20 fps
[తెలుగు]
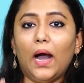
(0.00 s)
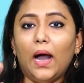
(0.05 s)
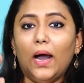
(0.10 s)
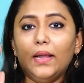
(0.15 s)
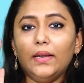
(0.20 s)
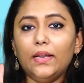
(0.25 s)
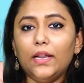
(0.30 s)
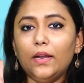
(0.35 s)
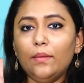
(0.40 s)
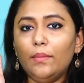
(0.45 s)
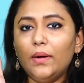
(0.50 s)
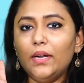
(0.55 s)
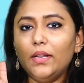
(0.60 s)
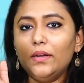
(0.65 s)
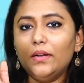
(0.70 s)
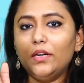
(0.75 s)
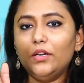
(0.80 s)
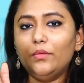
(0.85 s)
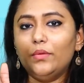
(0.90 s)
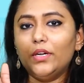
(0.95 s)
ఆ
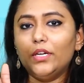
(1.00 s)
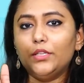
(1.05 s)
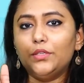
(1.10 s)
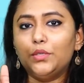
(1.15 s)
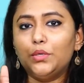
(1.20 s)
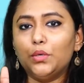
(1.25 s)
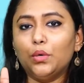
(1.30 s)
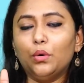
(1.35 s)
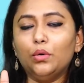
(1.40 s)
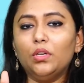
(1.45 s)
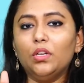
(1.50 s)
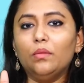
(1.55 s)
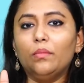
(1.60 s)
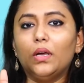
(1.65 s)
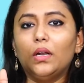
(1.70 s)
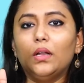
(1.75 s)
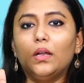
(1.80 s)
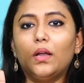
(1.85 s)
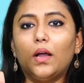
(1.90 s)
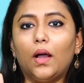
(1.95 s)
నిలబడినటువంటి చోటును
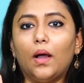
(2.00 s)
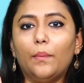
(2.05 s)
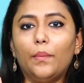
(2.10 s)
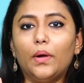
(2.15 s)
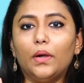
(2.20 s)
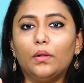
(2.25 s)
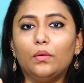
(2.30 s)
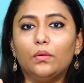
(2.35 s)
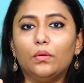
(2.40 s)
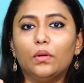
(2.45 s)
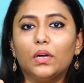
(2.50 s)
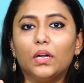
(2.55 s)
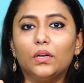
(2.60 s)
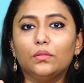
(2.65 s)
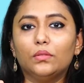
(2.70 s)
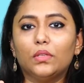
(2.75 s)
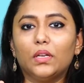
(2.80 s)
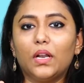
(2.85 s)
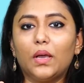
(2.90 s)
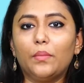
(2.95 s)
మనం
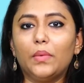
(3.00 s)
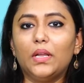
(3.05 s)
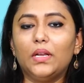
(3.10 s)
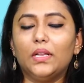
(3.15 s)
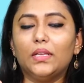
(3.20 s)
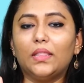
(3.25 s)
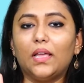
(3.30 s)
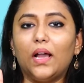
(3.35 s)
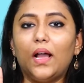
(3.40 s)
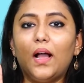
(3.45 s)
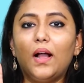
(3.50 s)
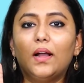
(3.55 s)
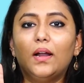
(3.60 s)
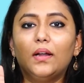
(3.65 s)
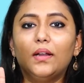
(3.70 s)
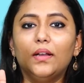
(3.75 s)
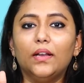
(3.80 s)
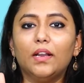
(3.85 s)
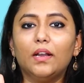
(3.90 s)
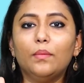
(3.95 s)
కాపాడుకోగలుగుతున్నామా లేదా
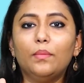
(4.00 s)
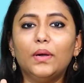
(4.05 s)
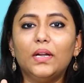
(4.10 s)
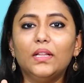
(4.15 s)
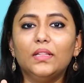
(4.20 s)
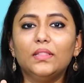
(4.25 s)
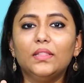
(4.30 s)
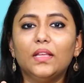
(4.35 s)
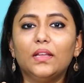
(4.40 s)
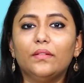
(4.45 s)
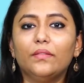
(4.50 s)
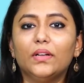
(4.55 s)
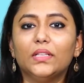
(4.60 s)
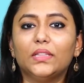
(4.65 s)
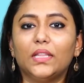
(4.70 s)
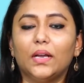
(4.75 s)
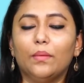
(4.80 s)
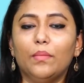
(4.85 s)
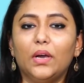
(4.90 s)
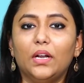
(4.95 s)
అక్కడ నిలబడిన
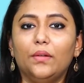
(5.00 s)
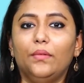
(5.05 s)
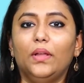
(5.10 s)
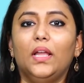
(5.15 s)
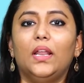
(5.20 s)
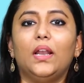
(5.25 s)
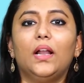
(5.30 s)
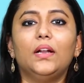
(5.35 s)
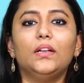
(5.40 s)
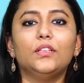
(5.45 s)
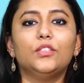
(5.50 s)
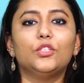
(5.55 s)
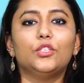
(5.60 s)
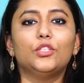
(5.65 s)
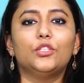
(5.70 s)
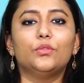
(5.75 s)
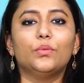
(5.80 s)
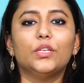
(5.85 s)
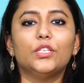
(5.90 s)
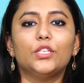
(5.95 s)
తర్వాత మనం ఎలాంటి
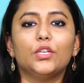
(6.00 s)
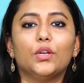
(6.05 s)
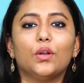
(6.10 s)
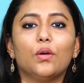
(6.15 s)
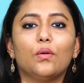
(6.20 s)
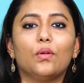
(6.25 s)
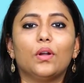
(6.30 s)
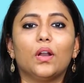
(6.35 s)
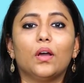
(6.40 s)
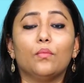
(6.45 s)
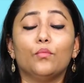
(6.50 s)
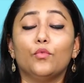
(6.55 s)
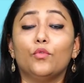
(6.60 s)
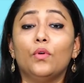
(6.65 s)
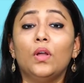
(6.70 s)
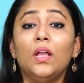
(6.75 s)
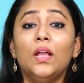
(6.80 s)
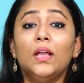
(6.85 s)
సిచ్యువేషన్లో ఉన్నాము